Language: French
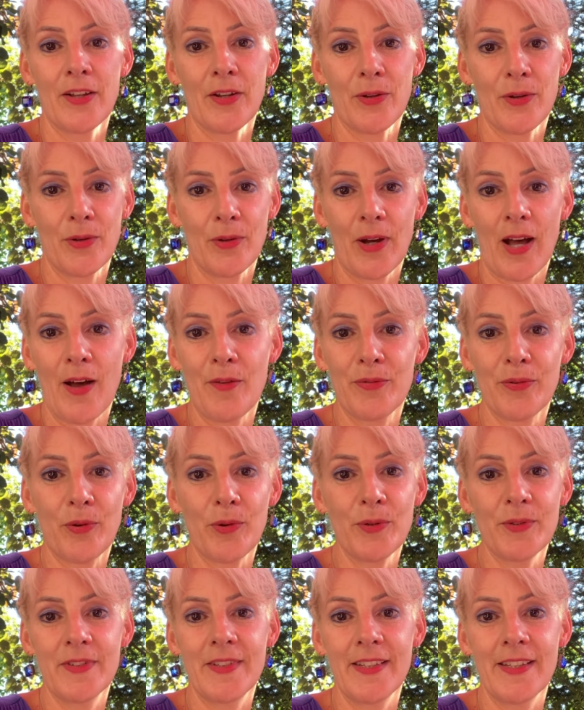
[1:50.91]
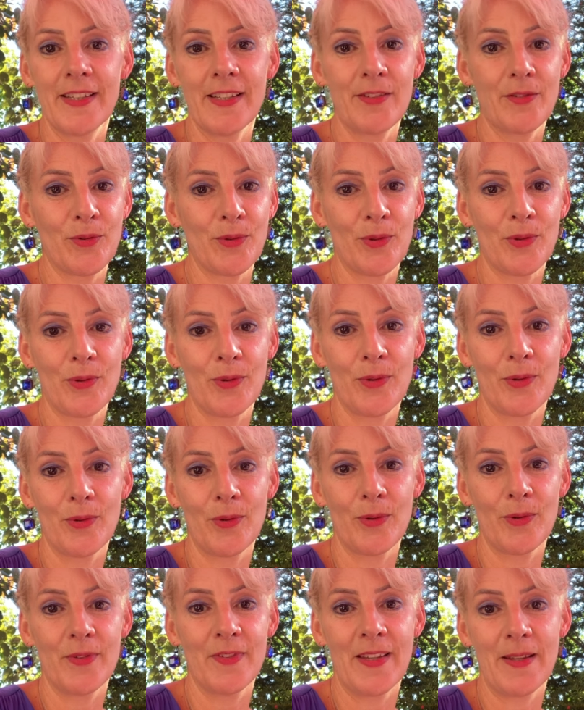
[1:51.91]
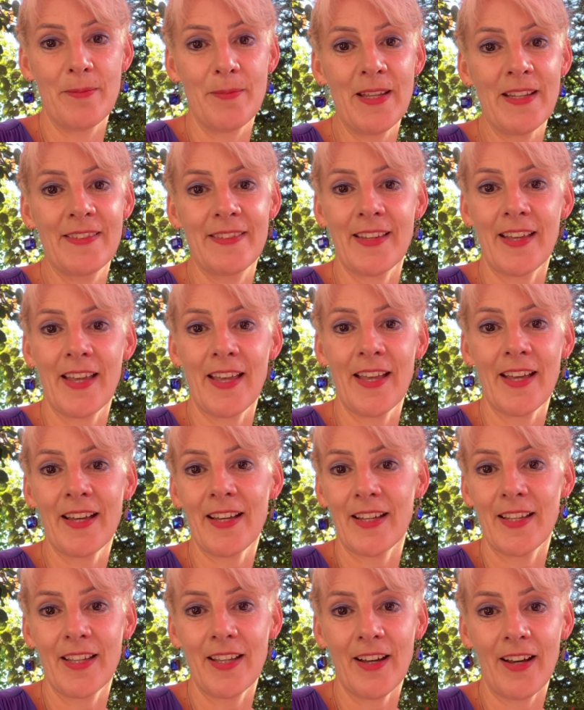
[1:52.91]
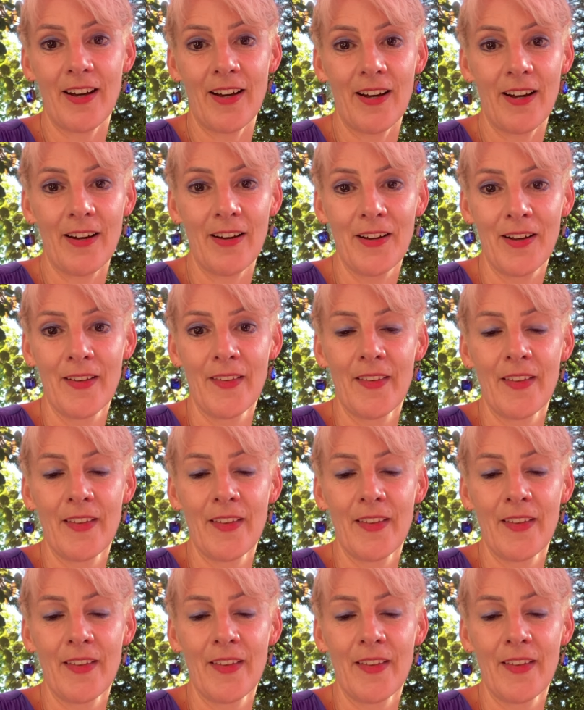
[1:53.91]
Aphrodite, Déméter, Héra,